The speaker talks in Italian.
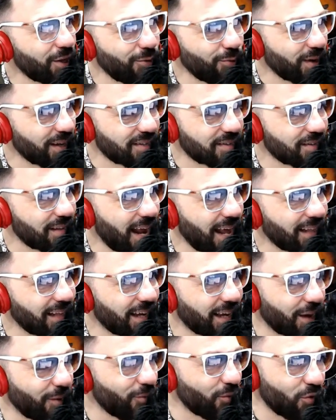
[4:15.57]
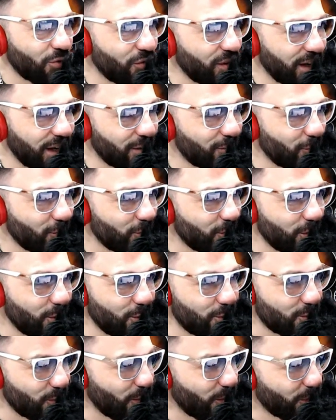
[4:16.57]
di una strada che uno vede tutti
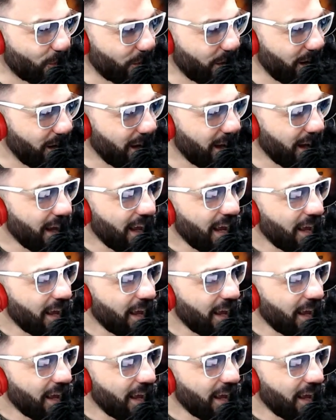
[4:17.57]
i giorni,